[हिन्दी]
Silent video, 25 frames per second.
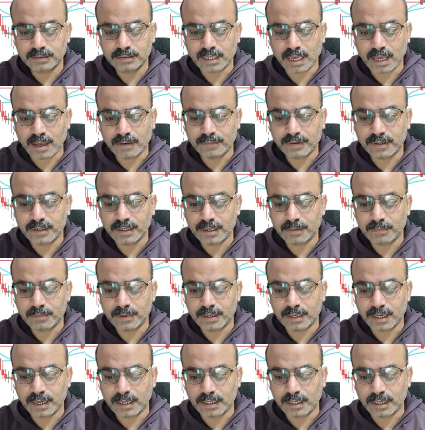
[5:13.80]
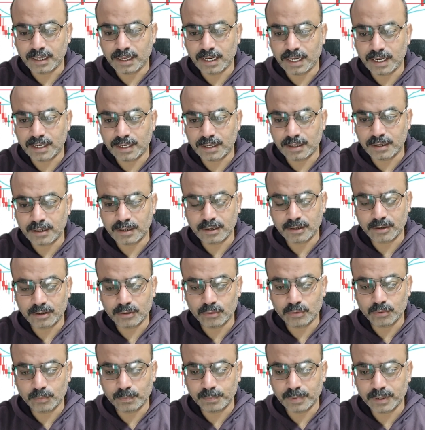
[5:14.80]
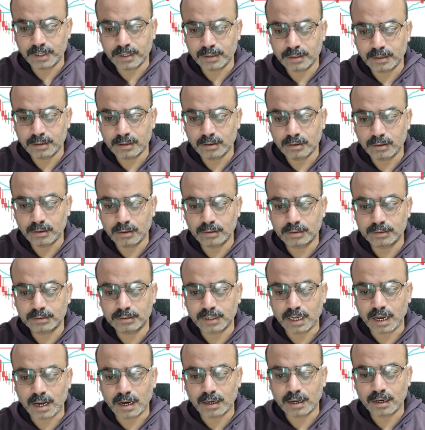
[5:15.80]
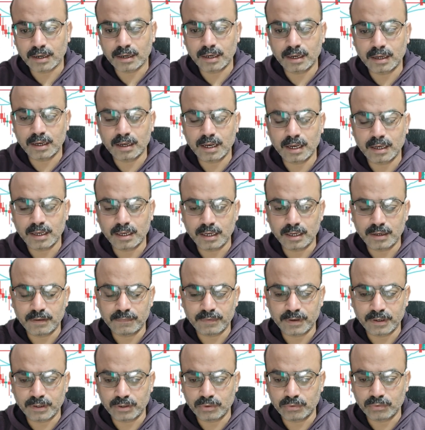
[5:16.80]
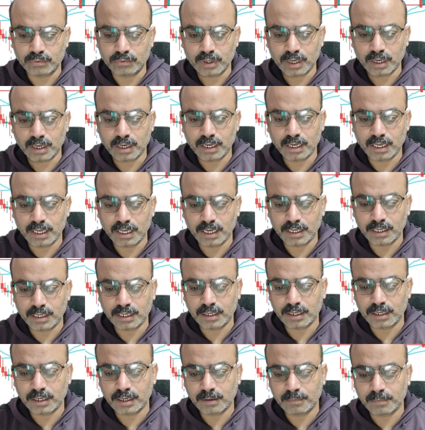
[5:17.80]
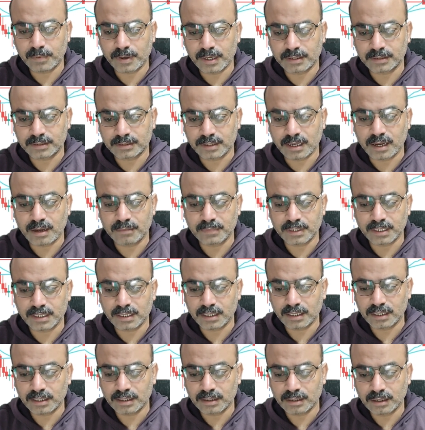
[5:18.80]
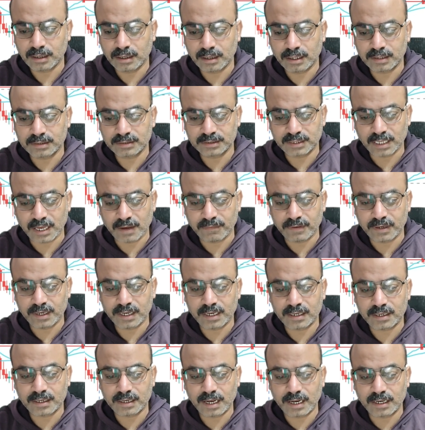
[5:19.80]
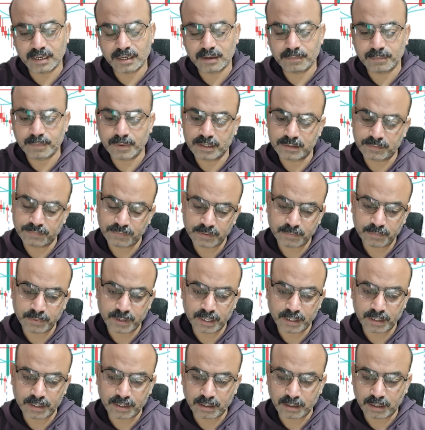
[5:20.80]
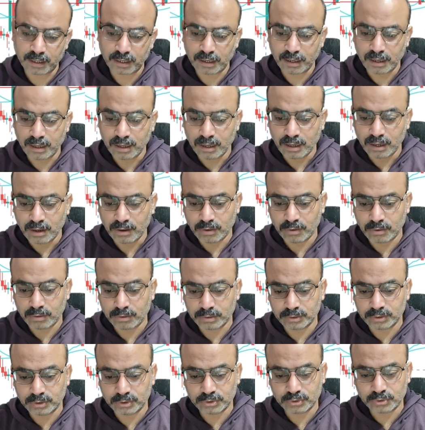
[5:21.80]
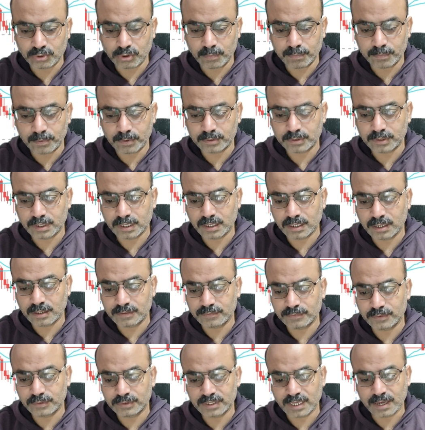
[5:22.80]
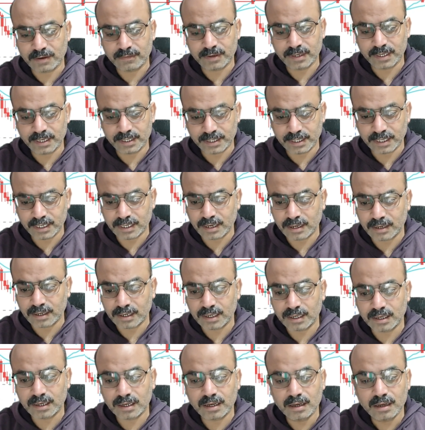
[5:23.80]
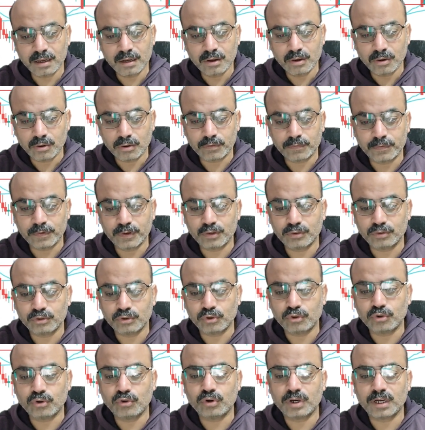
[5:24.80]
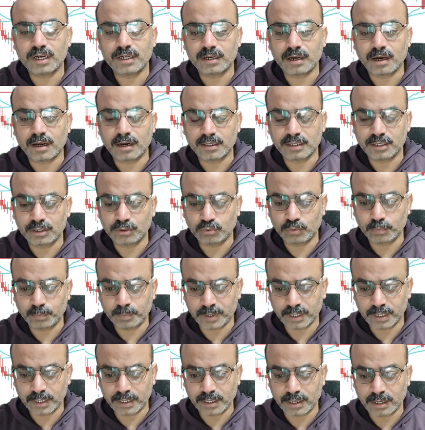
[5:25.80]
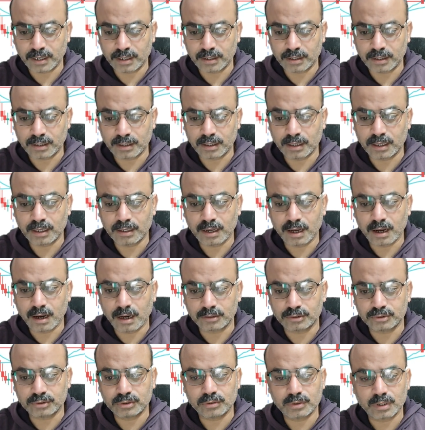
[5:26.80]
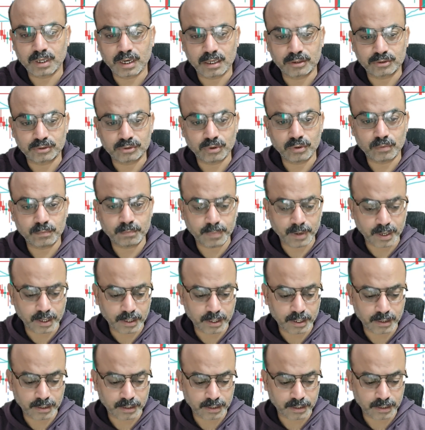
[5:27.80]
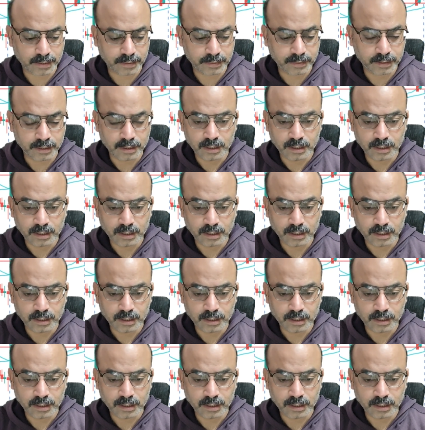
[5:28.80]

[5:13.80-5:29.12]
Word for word: सेवन डबल नाइन एट हंड्रेड के ऊपर और टारगेट रहेगा एट वन टू अगर एट हंड्रेड के पास ना मिले अगर सेवन एट नाइन के पास फिर बाय करना है और जो स्टॉप लॉस रहेगा वो सेवन एट्टी का रहेगा और फिर दोनों के टारगेट ऊपर के टारगेट रहेंगे आठ सौ और आठ सौ बारह के